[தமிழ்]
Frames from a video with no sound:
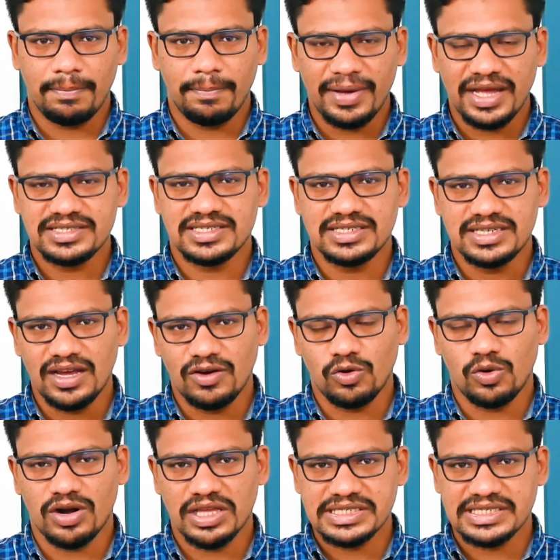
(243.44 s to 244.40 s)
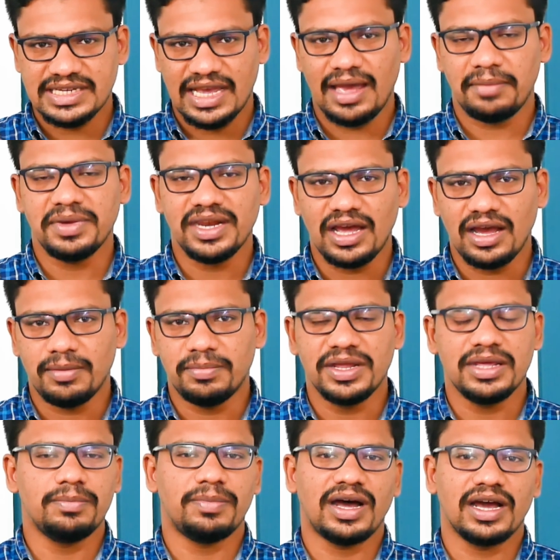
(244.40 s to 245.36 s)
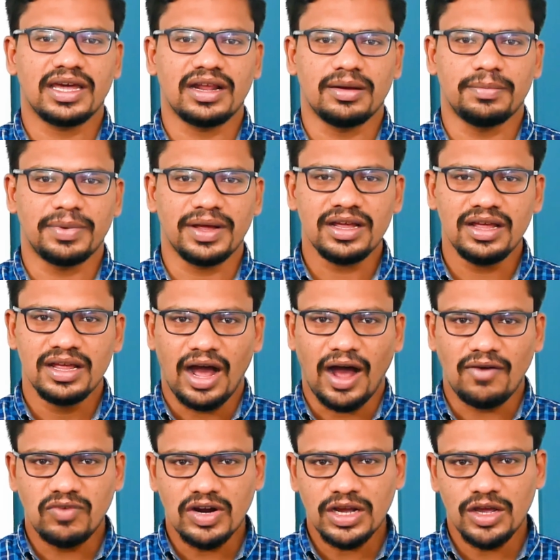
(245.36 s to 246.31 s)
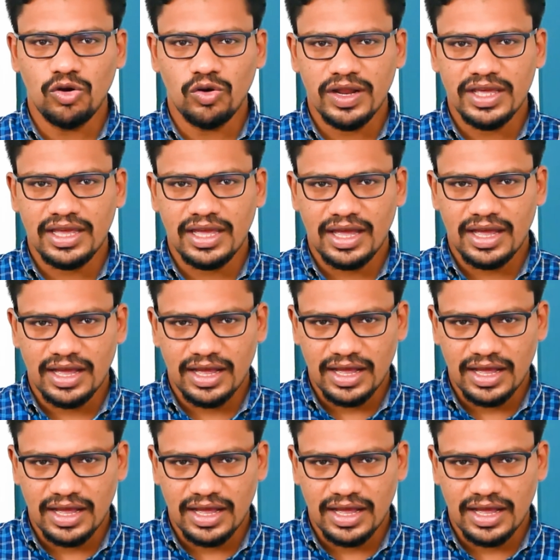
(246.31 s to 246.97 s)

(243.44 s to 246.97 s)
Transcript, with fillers: கெப்பாசிட்டி அவங்களோட ஸ்டாமினா அப்படின்னு பார்க்குறப்ப அவங்களுடைய